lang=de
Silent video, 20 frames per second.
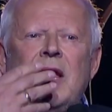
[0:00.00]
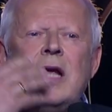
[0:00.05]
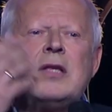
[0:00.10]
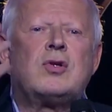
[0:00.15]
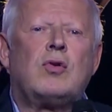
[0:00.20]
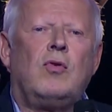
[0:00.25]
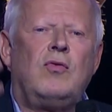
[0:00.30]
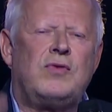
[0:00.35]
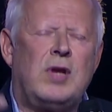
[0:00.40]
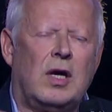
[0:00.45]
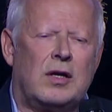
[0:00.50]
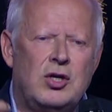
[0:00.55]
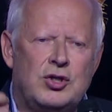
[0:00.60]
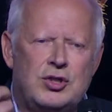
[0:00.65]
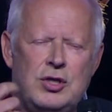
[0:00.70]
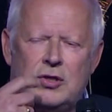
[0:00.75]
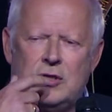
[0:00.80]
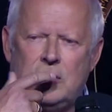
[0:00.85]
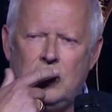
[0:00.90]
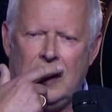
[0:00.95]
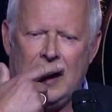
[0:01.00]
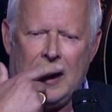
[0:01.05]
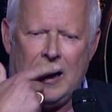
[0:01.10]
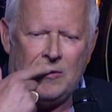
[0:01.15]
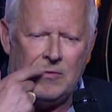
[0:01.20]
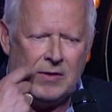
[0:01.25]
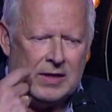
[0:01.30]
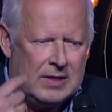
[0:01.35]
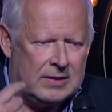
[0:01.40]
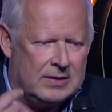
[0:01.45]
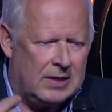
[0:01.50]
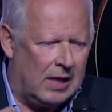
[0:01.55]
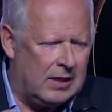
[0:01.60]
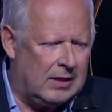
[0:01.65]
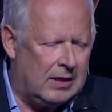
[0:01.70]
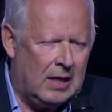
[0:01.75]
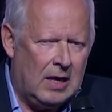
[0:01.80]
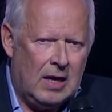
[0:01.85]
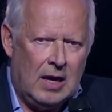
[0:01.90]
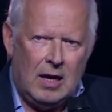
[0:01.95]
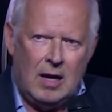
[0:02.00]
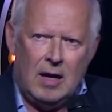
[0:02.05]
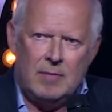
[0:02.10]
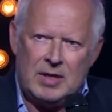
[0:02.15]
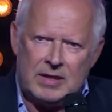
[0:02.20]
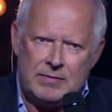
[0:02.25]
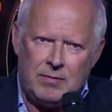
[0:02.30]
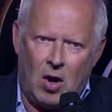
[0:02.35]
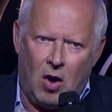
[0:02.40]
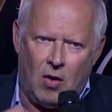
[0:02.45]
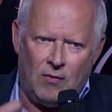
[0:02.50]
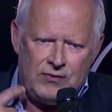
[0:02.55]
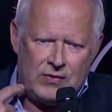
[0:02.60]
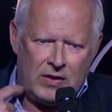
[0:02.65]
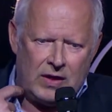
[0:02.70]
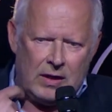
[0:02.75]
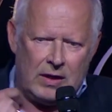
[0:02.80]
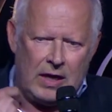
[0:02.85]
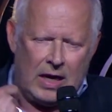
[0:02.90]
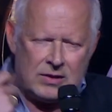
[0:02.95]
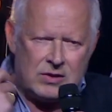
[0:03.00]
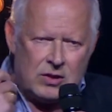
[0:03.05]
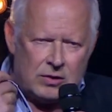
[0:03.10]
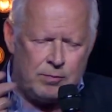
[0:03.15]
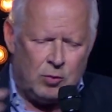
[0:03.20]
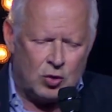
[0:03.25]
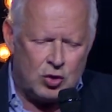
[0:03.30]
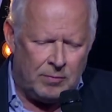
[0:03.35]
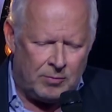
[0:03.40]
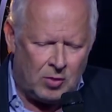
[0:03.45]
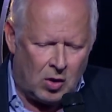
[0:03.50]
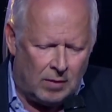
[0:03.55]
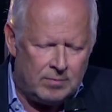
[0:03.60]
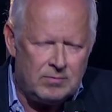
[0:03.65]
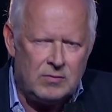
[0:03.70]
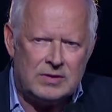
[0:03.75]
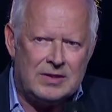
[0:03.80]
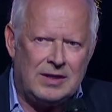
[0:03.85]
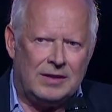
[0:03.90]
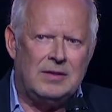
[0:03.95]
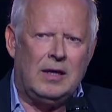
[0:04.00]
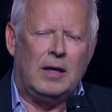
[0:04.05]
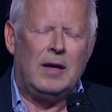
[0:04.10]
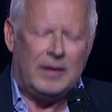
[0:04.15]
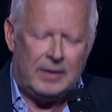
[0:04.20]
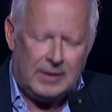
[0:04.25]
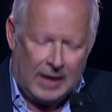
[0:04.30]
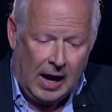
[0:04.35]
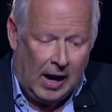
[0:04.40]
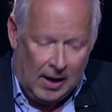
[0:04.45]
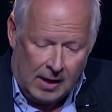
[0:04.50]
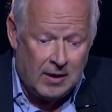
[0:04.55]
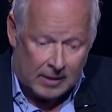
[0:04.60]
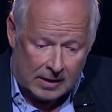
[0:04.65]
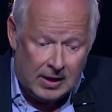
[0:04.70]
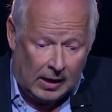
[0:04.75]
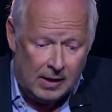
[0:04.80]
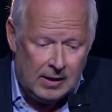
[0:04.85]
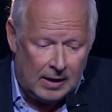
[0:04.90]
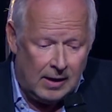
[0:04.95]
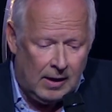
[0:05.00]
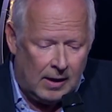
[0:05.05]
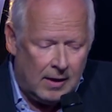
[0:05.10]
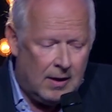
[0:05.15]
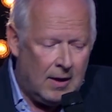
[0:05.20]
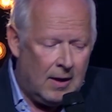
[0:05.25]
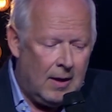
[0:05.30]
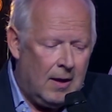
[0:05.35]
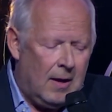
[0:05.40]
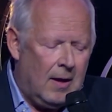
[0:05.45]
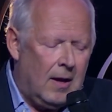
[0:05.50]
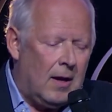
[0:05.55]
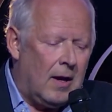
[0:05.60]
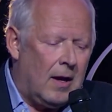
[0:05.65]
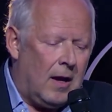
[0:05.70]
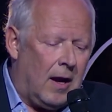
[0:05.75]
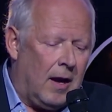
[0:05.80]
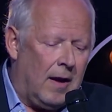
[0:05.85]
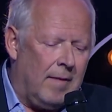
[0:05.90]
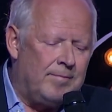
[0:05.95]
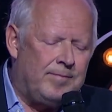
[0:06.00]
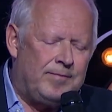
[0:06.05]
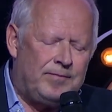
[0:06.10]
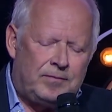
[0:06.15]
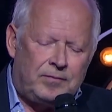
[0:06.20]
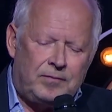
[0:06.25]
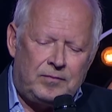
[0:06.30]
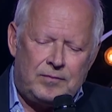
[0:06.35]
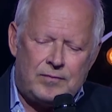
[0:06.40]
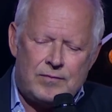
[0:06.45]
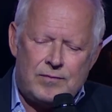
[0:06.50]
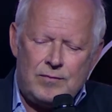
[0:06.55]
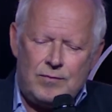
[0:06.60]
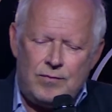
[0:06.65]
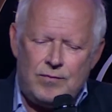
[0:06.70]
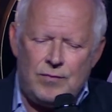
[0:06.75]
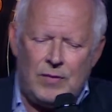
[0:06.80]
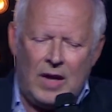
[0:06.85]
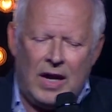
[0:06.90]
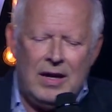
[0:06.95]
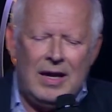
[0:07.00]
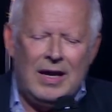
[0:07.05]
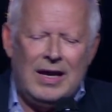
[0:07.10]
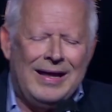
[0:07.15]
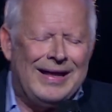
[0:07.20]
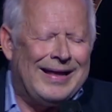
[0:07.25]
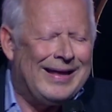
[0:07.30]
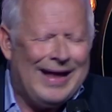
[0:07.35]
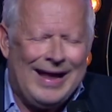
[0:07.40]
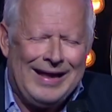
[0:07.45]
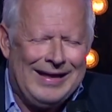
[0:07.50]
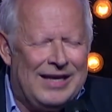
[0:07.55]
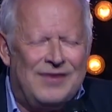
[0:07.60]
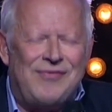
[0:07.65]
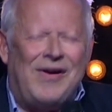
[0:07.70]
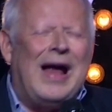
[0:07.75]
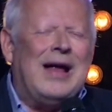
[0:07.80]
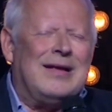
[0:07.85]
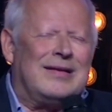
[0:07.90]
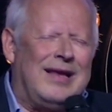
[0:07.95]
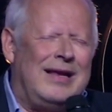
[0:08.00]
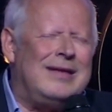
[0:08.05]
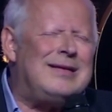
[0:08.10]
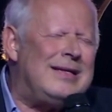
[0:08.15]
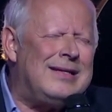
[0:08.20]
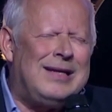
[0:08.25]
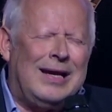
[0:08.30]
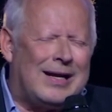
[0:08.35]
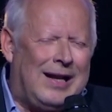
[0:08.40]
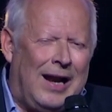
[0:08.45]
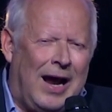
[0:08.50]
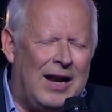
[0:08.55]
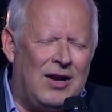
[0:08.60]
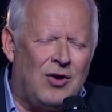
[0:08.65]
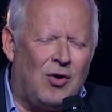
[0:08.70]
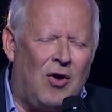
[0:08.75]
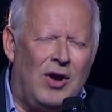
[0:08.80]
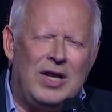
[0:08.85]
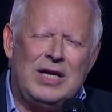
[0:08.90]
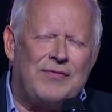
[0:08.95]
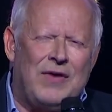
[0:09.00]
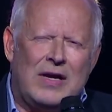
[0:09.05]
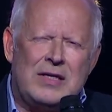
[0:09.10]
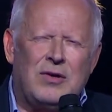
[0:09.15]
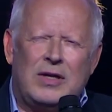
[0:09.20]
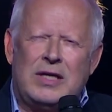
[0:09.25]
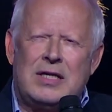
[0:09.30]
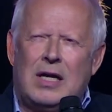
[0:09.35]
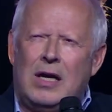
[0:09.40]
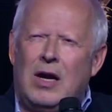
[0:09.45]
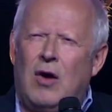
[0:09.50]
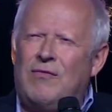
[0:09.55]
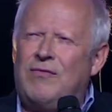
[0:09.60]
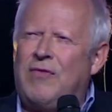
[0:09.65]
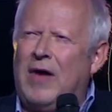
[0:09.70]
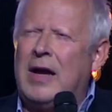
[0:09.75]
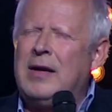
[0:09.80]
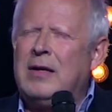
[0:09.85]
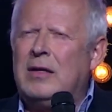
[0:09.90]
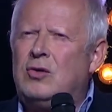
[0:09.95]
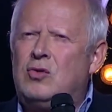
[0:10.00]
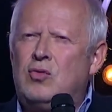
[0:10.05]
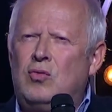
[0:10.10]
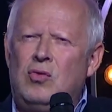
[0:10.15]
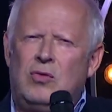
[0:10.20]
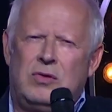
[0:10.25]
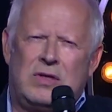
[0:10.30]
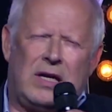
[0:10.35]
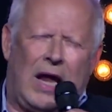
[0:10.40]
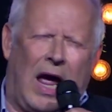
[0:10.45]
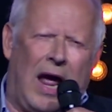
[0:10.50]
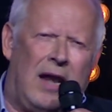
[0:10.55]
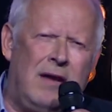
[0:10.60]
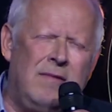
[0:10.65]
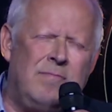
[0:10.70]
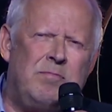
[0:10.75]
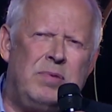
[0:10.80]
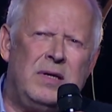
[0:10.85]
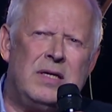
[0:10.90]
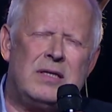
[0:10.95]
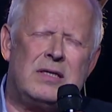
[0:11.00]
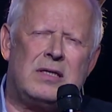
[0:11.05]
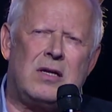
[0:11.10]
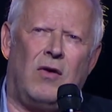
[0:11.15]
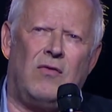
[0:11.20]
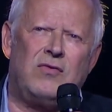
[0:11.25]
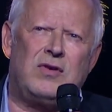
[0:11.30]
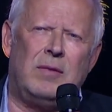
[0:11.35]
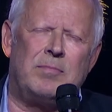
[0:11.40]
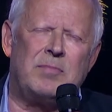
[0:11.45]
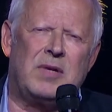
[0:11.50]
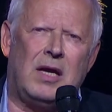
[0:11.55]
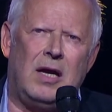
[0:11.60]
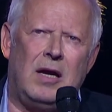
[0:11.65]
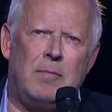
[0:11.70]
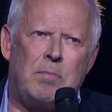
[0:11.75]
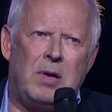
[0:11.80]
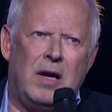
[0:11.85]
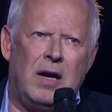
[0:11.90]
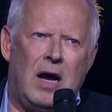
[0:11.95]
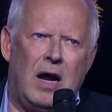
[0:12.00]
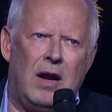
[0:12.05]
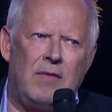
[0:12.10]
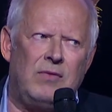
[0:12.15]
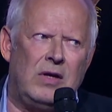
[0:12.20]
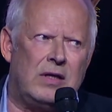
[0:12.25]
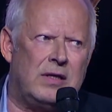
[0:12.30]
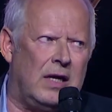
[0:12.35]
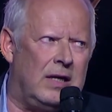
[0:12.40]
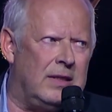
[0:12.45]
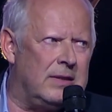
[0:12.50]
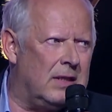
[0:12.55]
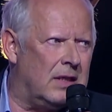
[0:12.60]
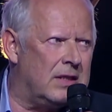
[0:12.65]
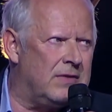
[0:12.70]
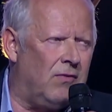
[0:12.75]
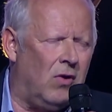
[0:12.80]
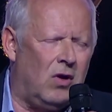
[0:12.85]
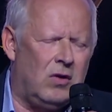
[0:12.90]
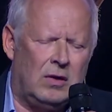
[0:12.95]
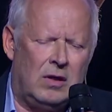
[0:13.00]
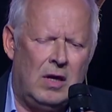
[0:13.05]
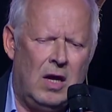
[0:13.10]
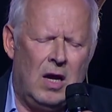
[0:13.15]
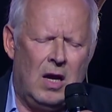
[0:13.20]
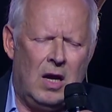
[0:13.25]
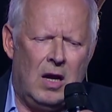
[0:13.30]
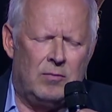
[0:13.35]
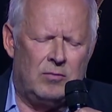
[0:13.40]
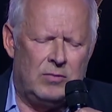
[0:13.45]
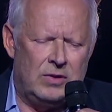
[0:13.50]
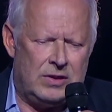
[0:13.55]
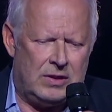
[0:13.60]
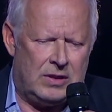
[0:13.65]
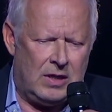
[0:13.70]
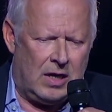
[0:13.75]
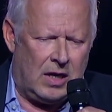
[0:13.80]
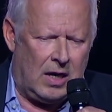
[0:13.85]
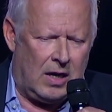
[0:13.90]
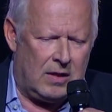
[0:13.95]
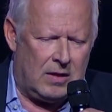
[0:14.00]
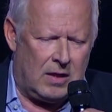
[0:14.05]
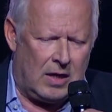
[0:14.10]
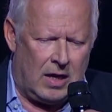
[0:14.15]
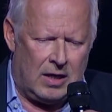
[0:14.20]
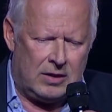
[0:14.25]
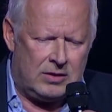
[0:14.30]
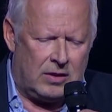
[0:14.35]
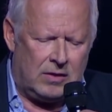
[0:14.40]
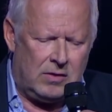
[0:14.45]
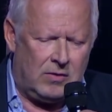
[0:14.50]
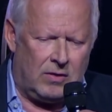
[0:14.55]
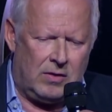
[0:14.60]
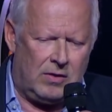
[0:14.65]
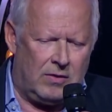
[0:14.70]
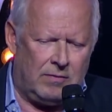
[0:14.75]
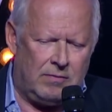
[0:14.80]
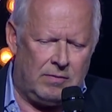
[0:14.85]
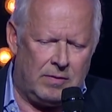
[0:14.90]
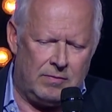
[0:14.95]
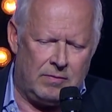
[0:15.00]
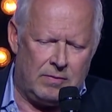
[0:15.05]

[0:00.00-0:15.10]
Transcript: jetzt ruft der Regisseur an und er sagt, pass mal auf, äh, hast du das Buch schon bekommen? Sag ich, ja, ja, ja. Ähm, ich weiß, es ist eine kleine Rolle. Ich weiß auch nicht genau, wann du dran bist auf dem Drehplan. Wir drehen sechs Wochen, musst dir äh, halt äh, äh,